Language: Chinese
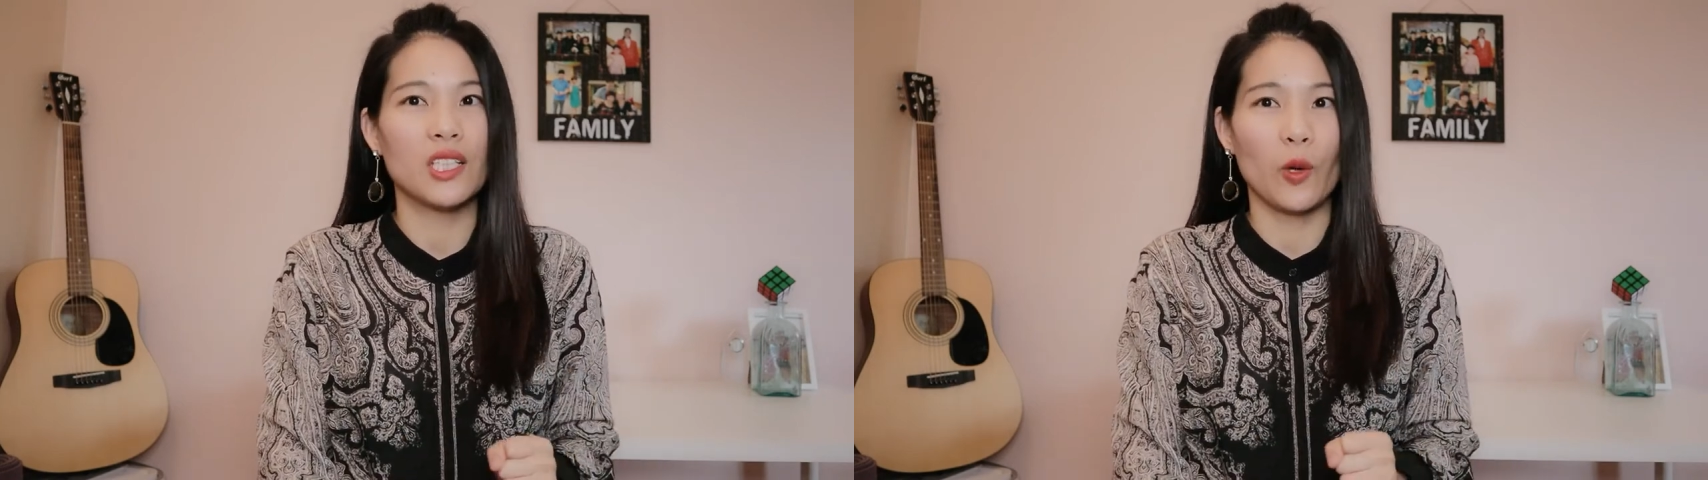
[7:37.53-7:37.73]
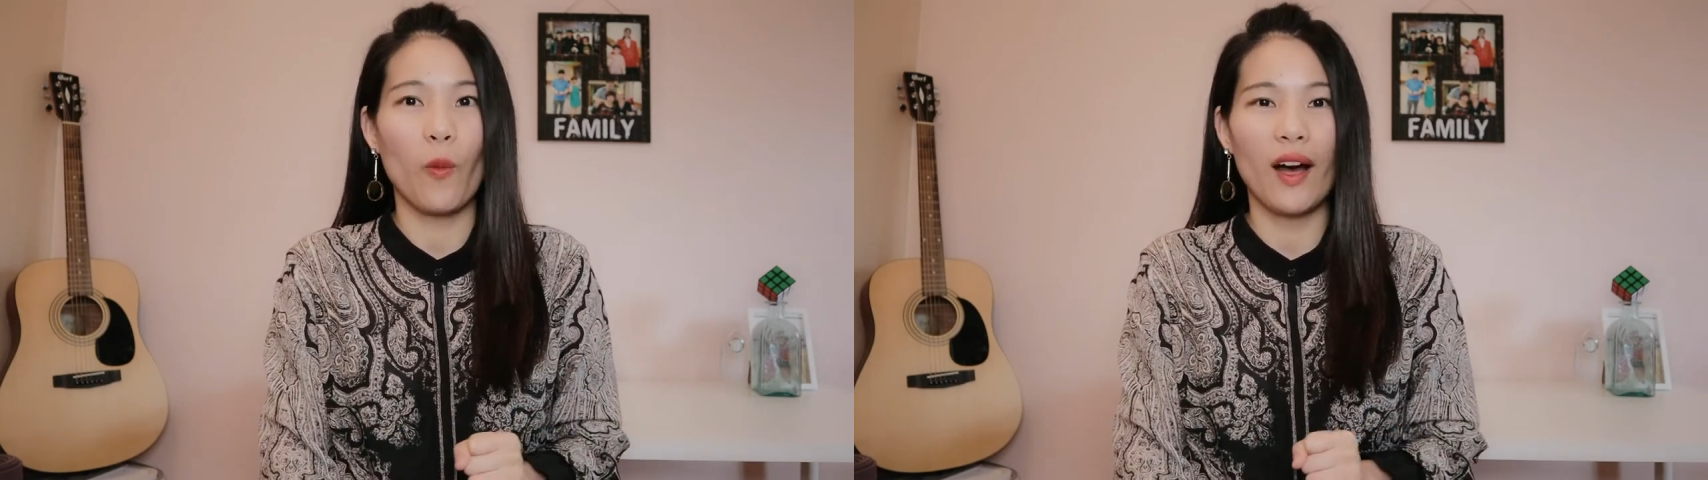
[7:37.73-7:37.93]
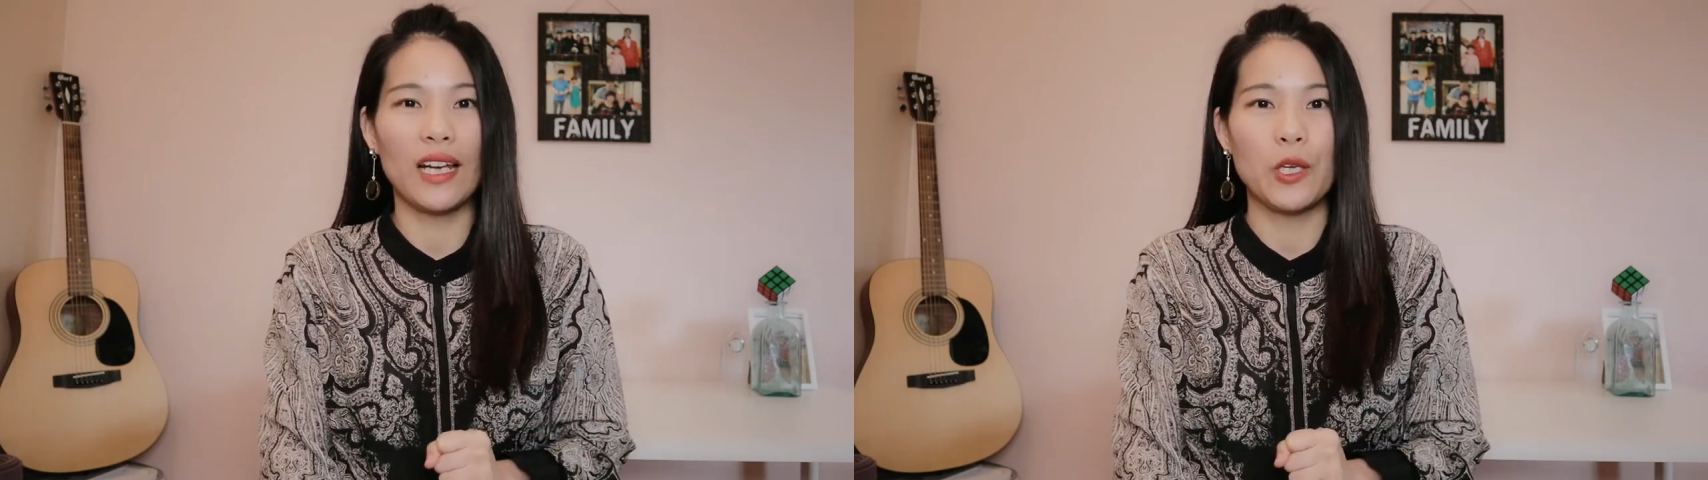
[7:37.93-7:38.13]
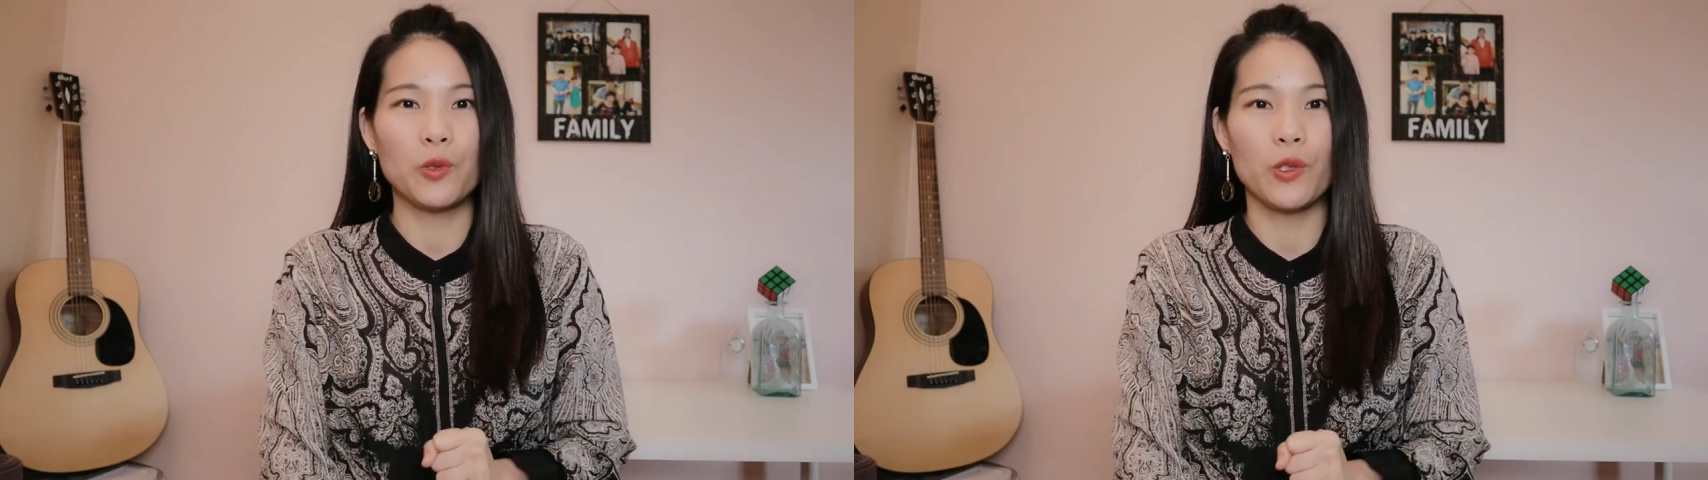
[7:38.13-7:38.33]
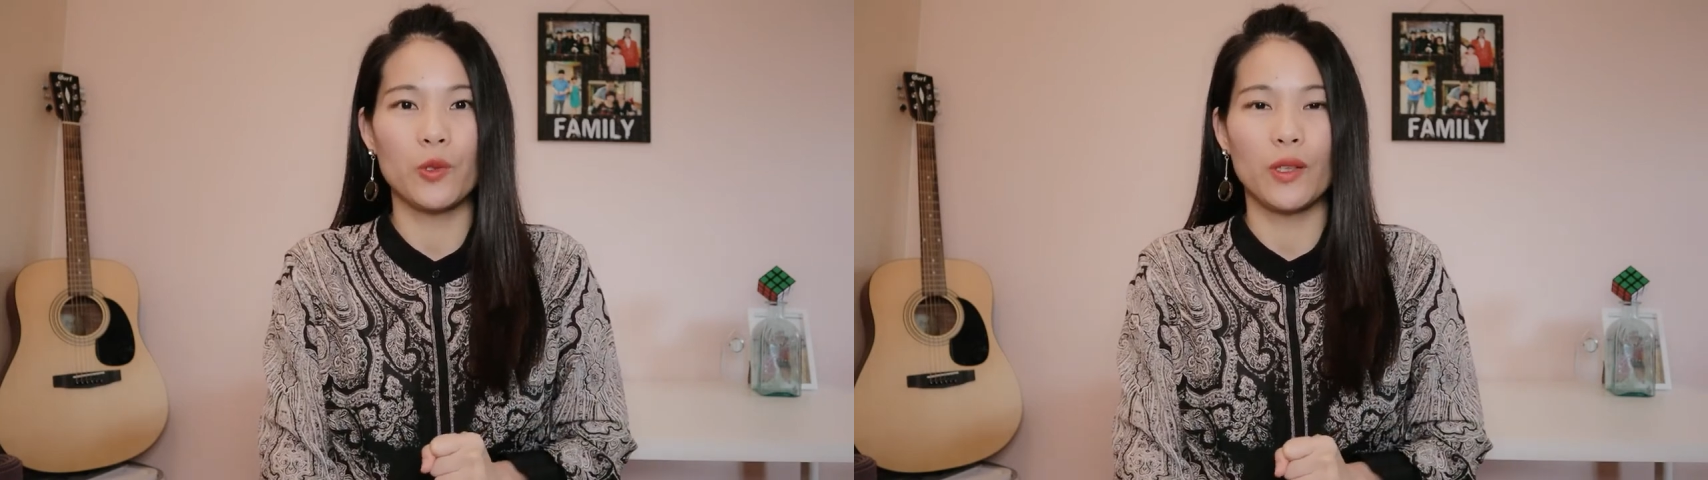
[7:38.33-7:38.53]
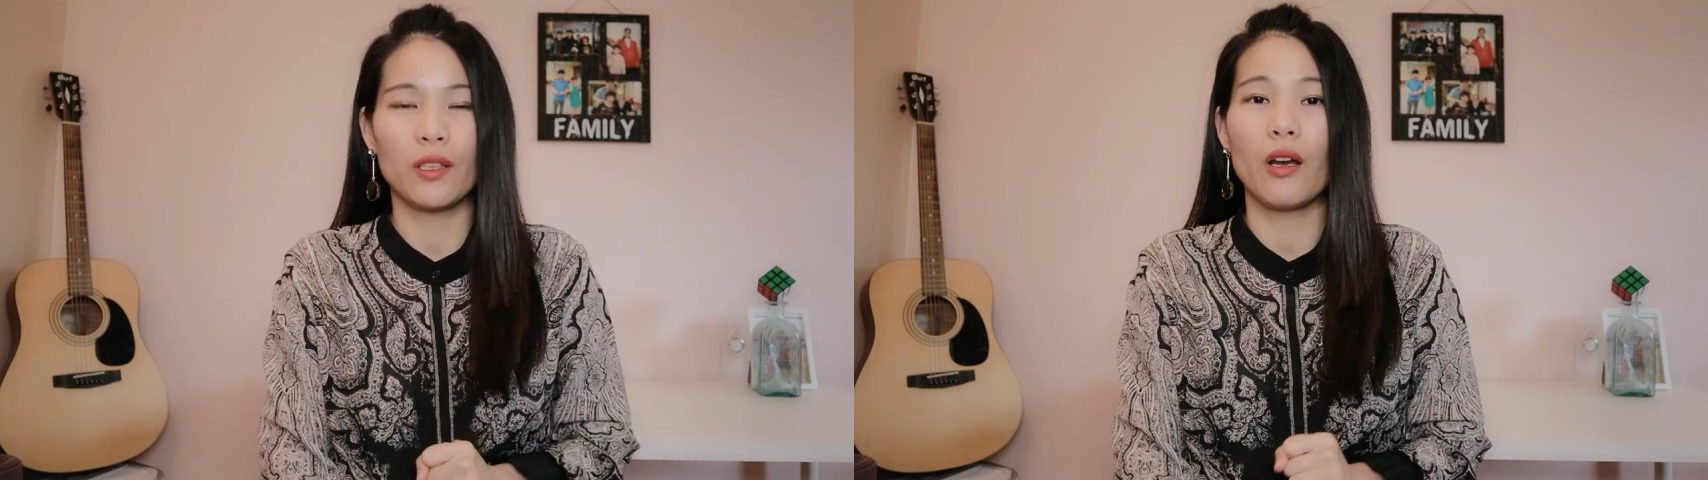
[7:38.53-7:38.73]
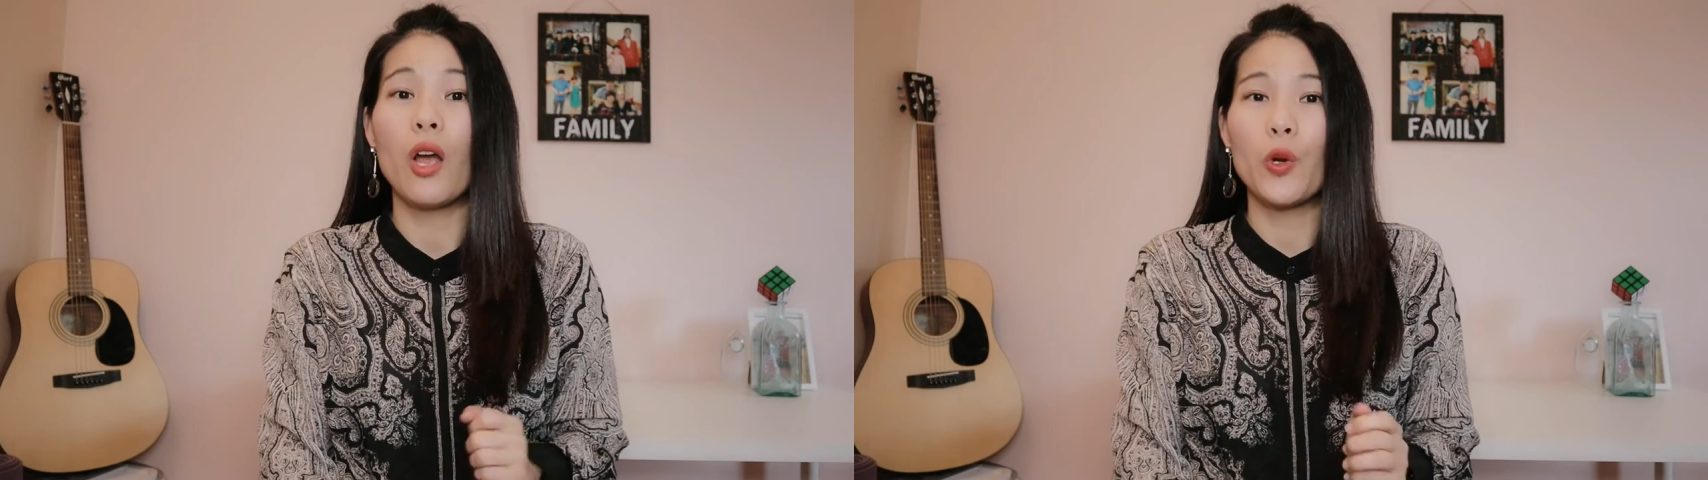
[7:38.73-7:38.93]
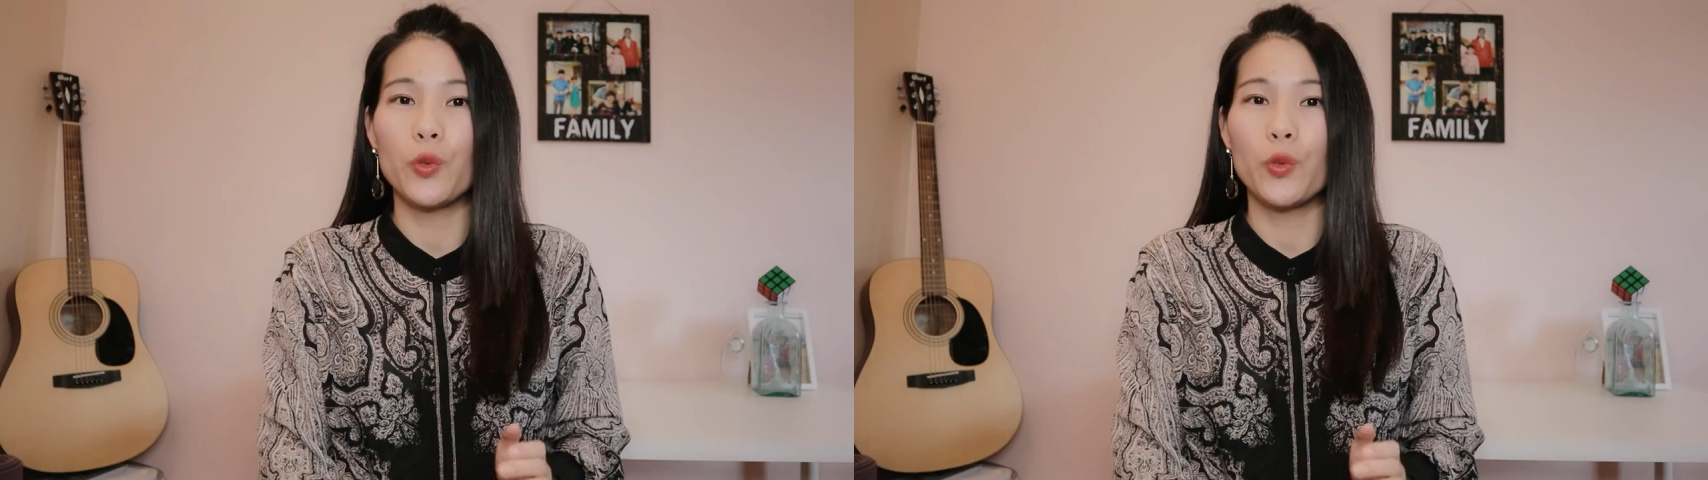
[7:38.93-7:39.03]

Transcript: 情况来做决定。